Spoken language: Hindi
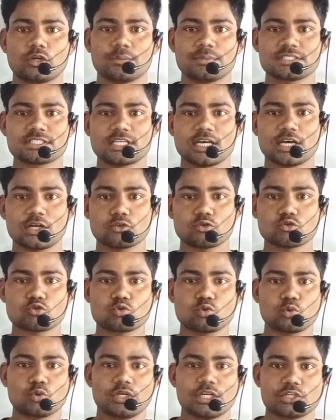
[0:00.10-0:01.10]
तो नमस्कार
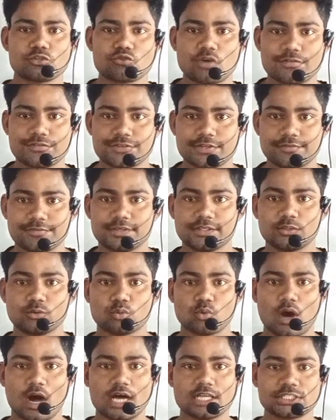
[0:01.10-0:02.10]
दोस्तों कैसे आप सभी
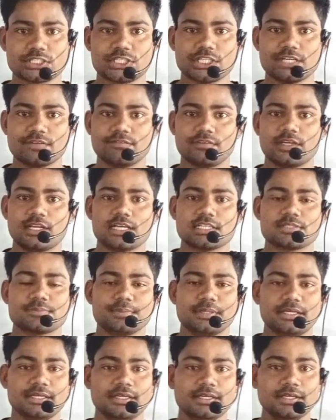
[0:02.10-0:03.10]
तो आज की हम
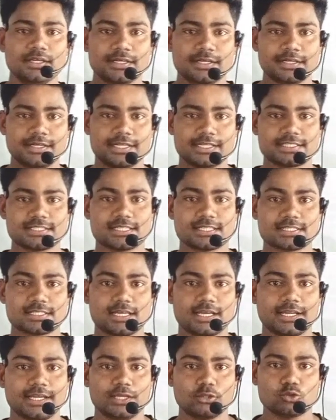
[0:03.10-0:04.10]
क्लास में डिस्कस
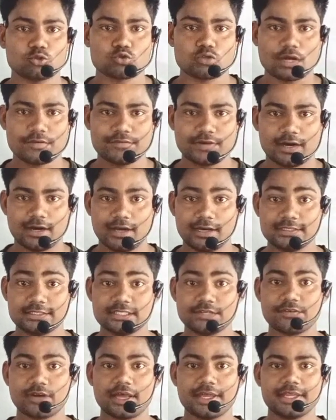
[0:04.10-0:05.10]
करेंगे दोस्तों आपका
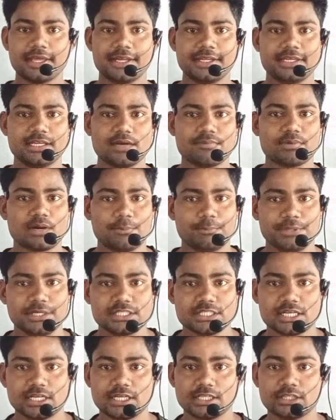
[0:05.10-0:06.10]
अलजेबरा यानी कि आपका
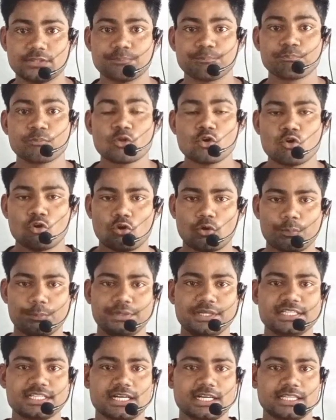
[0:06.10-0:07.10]
बीजगणित और
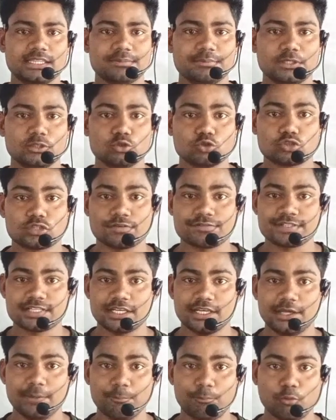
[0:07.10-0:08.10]
बीजगणित में जो
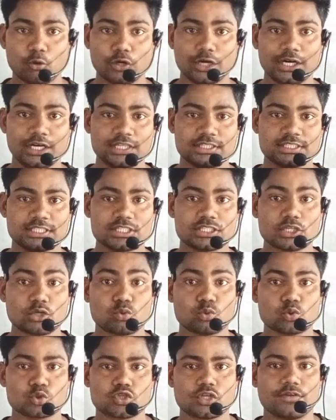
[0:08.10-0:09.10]
सबसे इम्पोर्टेंट
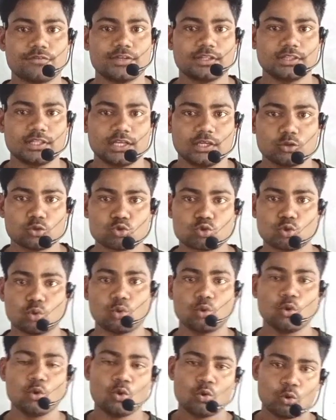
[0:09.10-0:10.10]
जिससे क्वेश्चन बनते हैं
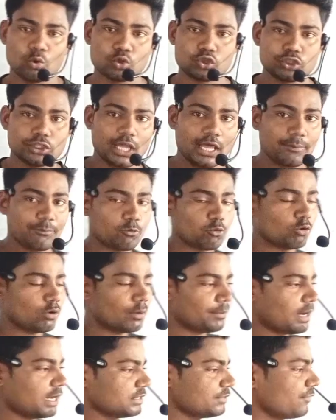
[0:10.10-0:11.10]
दोस्तों उस टाइप
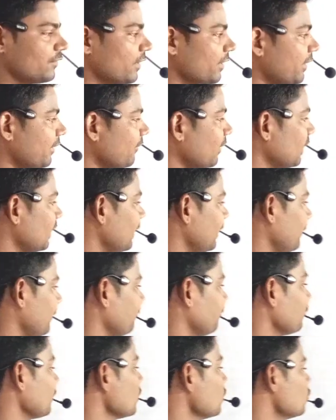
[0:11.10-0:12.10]
को हम आज पढ़ने वाले
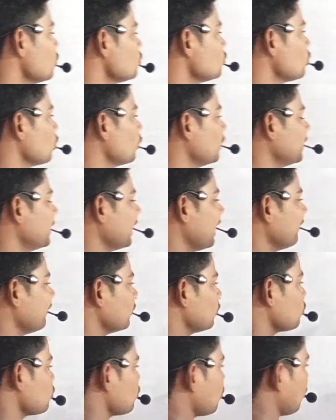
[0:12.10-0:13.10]
हैं जो कि
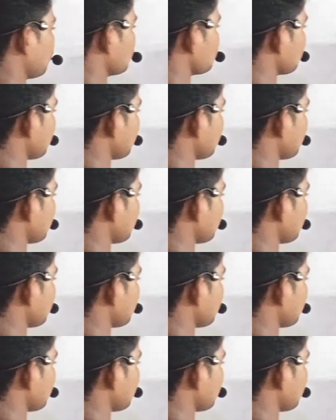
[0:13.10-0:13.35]
टाइप दोस्तों